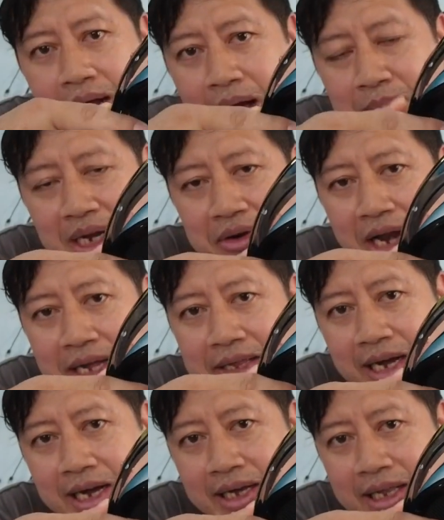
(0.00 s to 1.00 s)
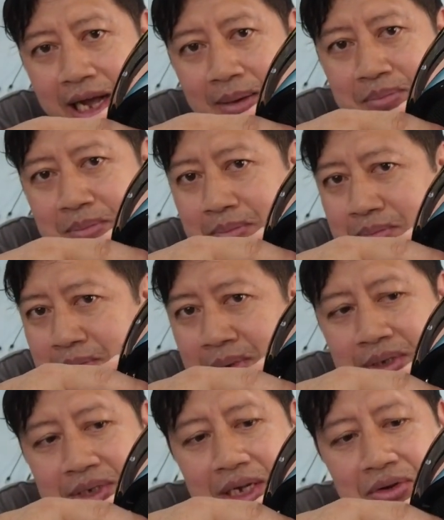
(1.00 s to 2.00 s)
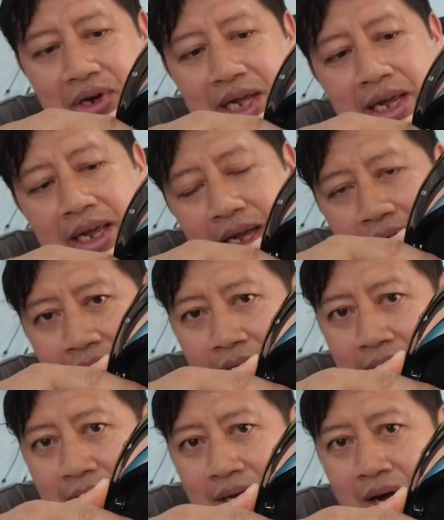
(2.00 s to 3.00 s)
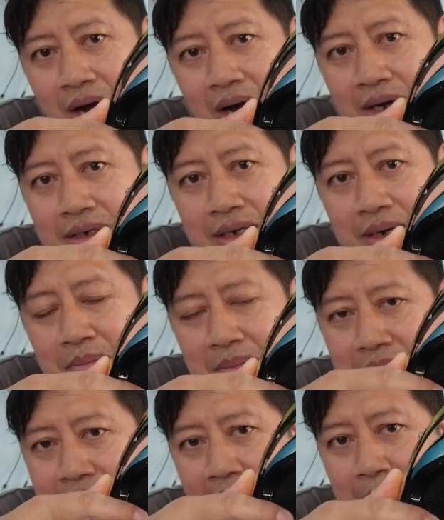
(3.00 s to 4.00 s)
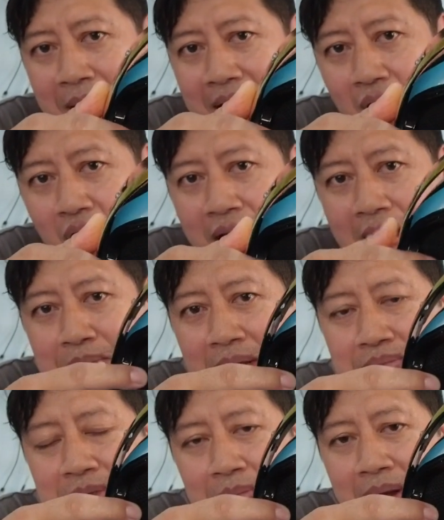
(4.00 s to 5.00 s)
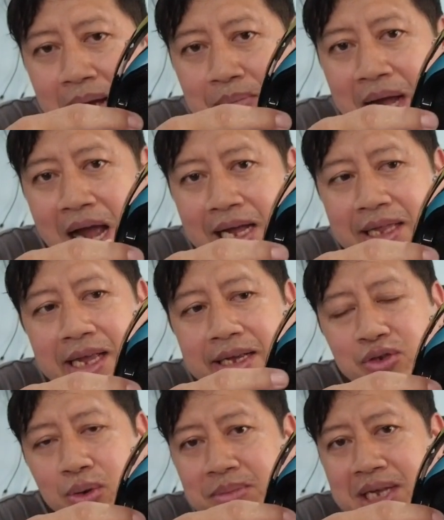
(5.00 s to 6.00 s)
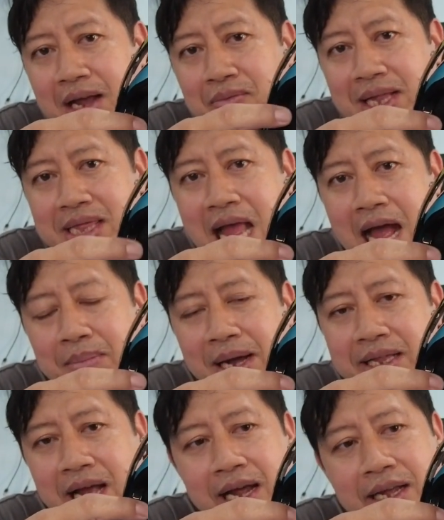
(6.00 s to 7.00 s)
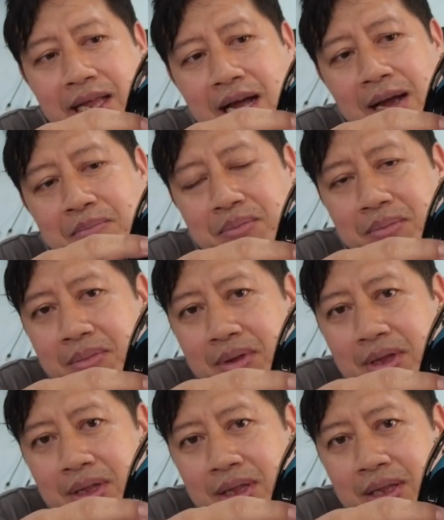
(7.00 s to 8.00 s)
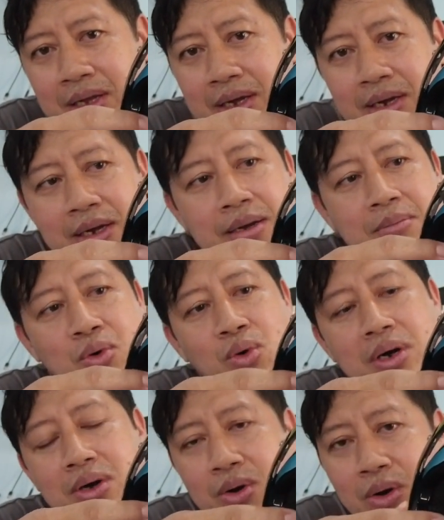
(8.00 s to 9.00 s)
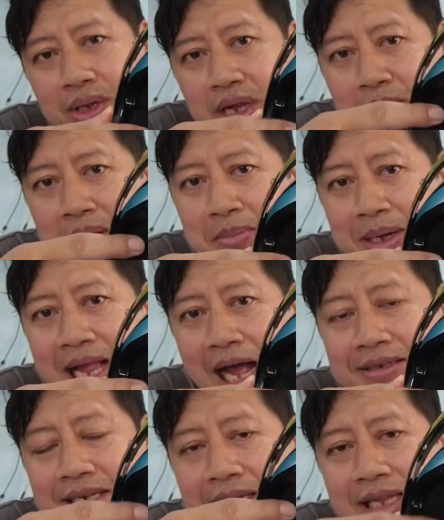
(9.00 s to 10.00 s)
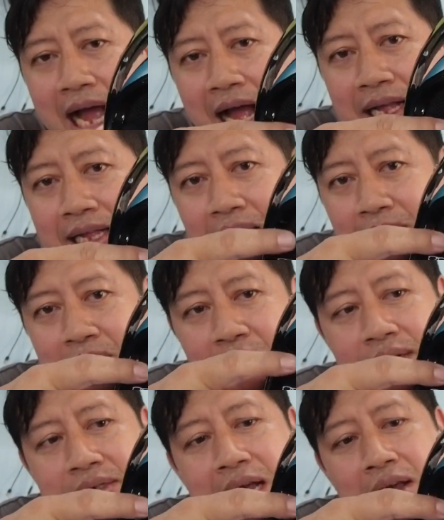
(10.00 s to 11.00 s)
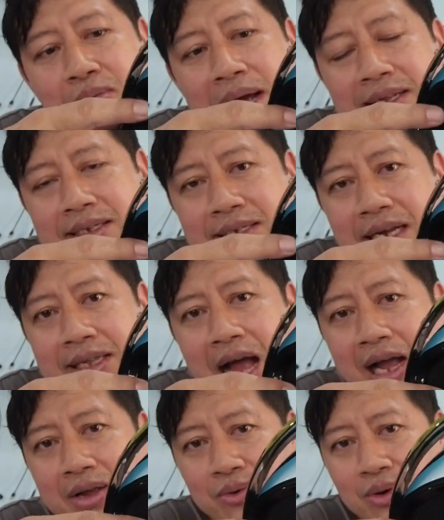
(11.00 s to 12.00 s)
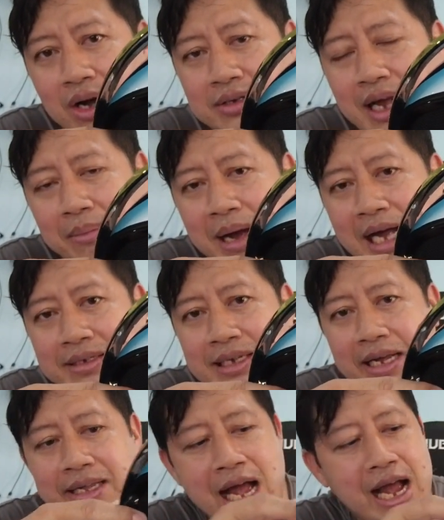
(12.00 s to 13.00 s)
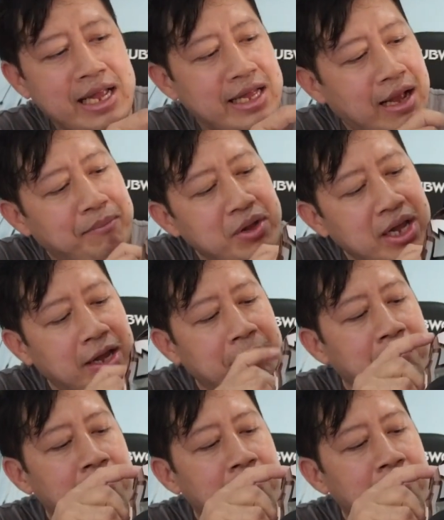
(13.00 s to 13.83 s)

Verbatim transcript: คาเมนไรเดอร์นะครับซีรีส์ก็สามารถรองรับนะครับสำหรับใครที่สวมใส่แว่นตาภายในนะครับ พวกคนที่มีปัญหาสายตาเนี่ย มีใส่แว่นสายตาอยู่ก็สามารถใส่ได้นะครับนี่